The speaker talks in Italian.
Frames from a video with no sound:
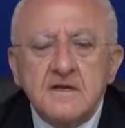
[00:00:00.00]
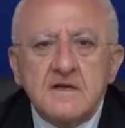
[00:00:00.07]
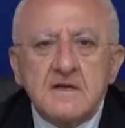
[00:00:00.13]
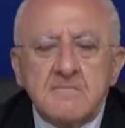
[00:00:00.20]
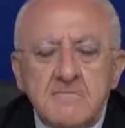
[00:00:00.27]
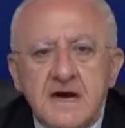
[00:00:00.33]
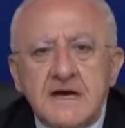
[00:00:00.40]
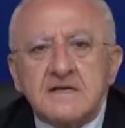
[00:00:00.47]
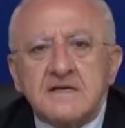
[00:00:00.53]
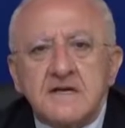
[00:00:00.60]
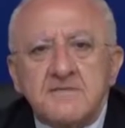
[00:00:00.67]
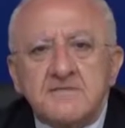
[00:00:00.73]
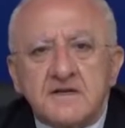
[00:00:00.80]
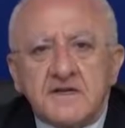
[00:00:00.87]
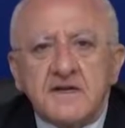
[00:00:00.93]
ma
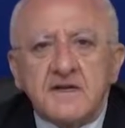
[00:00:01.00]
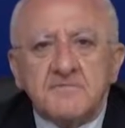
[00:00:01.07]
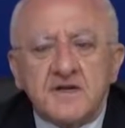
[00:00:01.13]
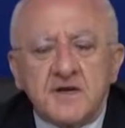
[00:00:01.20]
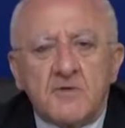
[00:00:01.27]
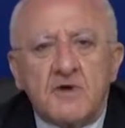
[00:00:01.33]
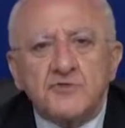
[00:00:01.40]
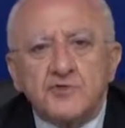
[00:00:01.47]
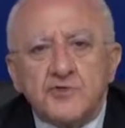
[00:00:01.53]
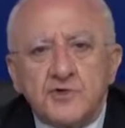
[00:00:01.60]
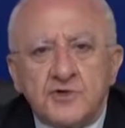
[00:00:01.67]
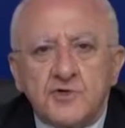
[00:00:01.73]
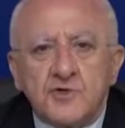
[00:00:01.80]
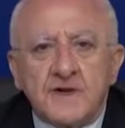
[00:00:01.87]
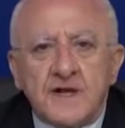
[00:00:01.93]
anche perché abbiamo avuto il
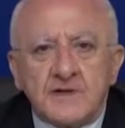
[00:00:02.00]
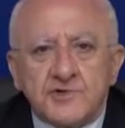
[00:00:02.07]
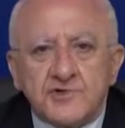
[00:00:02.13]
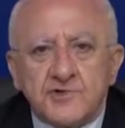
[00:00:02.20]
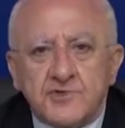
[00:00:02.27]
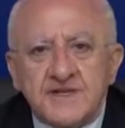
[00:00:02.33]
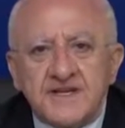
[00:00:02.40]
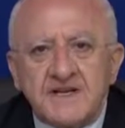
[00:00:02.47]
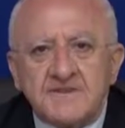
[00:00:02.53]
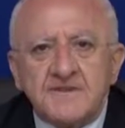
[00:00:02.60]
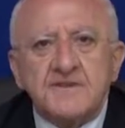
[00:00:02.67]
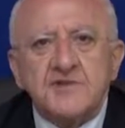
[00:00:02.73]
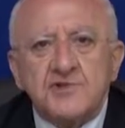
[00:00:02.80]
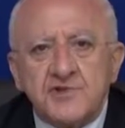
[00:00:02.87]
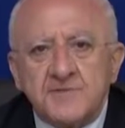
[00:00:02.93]
coraggio di
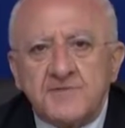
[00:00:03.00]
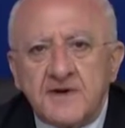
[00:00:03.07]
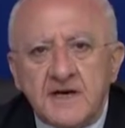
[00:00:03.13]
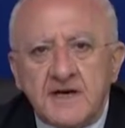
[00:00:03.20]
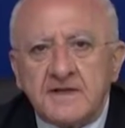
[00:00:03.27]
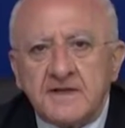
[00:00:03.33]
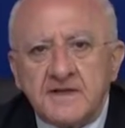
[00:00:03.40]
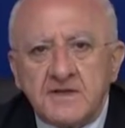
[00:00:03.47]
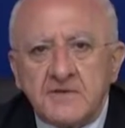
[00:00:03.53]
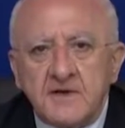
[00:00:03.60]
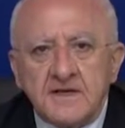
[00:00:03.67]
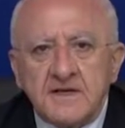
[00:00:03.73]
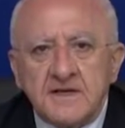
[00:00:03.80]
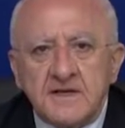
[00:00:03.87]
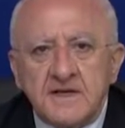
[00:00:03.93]
anticipare, in
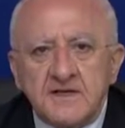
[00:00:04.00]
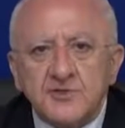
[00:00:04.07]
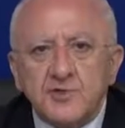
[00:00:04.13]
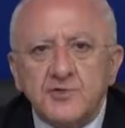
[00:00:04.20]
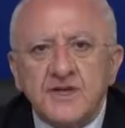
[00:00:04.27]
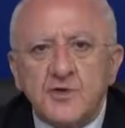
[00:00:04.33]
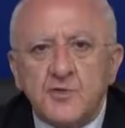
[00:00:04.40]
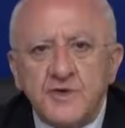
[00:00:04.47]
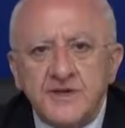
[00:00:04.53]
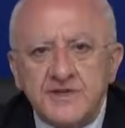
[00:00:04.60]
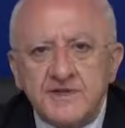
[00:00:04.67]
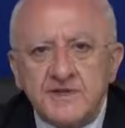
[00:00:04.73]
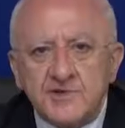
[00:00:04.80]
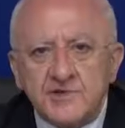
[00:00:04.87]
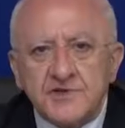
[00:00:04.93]
qualche caso di
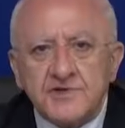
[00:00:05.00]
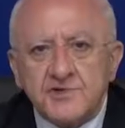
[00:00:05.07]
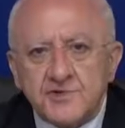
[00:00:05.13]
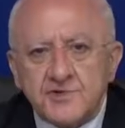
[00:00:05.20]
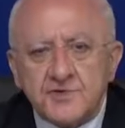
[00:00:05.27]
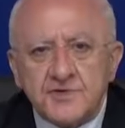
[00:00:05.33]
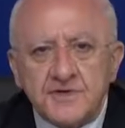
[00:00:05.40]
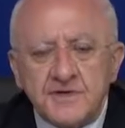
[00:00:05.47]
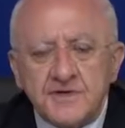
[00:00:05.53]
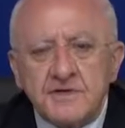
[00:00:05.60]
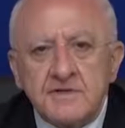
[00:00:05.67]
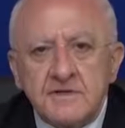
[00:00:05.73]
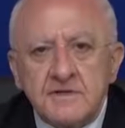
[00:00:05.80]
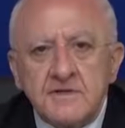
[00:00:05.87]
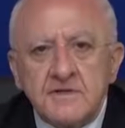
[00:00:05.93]
15 giorni,
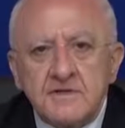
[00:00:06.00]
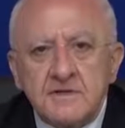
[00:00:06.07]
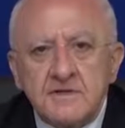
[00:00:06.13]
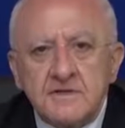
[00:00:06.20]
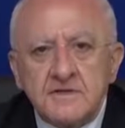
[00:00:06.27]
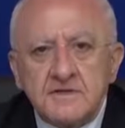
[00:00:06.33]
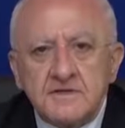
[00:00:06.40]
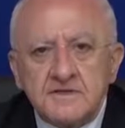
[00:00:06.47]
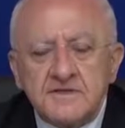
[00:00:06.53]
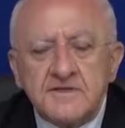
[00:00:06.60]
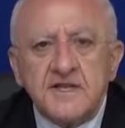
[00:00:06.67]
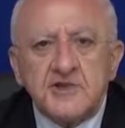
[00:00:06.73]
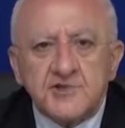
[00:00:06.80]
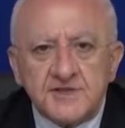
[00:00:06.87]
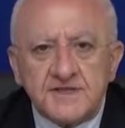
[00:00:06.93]

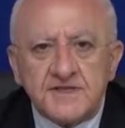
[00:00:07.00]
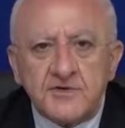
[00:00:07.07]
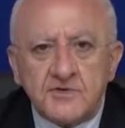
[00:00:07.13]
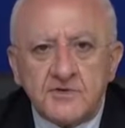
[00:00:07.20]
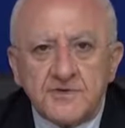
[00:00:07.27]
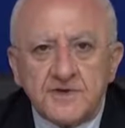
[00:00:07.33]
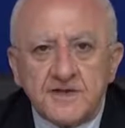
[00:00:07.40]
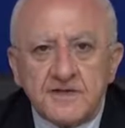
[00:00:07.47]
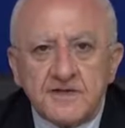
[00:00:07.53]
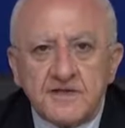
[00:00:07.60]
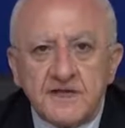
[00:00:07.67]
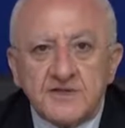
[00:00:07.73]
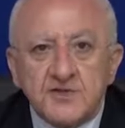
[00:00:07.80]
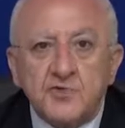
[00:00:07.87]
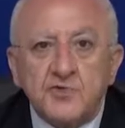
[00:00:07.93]
decisioni
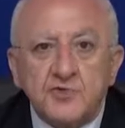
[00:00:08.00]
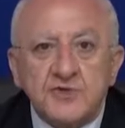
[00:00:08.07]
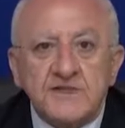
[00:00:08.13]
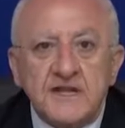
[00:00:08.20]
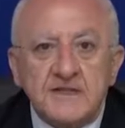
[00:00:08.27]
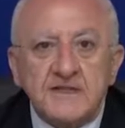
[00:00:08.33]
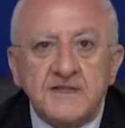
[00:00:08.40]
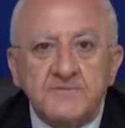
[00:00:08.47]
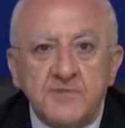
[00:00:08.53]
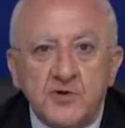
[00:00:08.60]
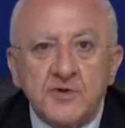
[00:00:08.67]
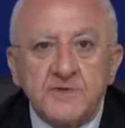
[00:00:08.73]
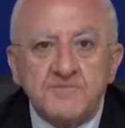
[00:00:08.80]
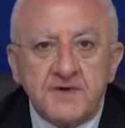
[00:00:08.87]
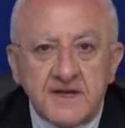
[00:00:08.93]
che sono state
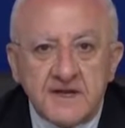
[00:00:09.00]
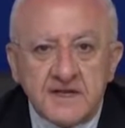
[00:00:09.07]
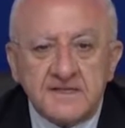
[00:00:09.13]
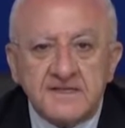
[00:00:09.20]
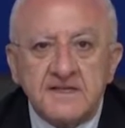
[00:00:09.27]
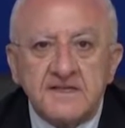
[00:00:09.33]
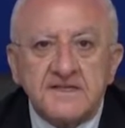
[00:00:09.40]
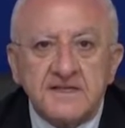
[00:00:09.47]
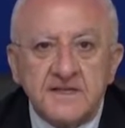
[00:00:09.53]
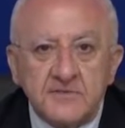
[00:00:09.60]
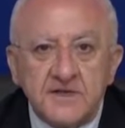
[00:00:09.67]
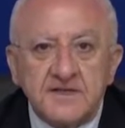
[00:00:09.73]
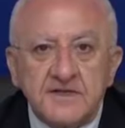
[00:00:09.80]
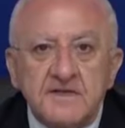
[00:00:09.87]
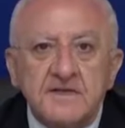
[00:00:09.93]
poi prese e
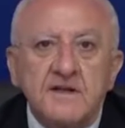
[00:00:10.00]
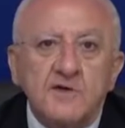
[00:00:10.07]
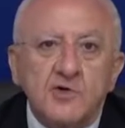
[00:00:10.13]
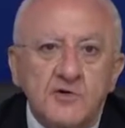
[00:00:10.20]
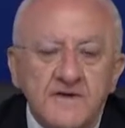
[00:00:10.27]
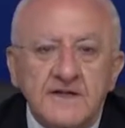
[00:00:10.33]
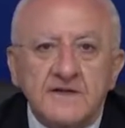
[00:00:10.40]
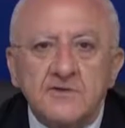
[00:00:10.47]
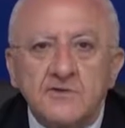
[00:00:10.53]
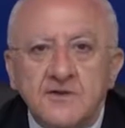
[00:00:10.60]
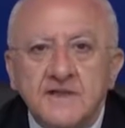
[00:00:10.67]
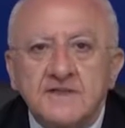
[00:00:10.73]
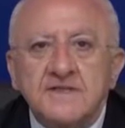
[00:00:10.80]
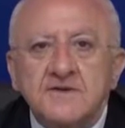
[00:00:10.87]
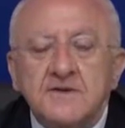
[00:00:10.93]
seguite dal governo
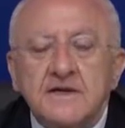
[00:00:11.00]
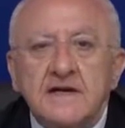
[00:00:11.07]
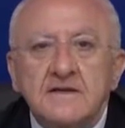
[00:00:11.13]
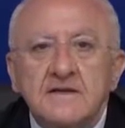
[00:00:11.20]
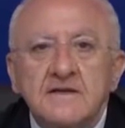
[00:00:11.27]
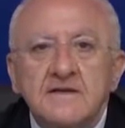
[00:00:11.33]
nazionale.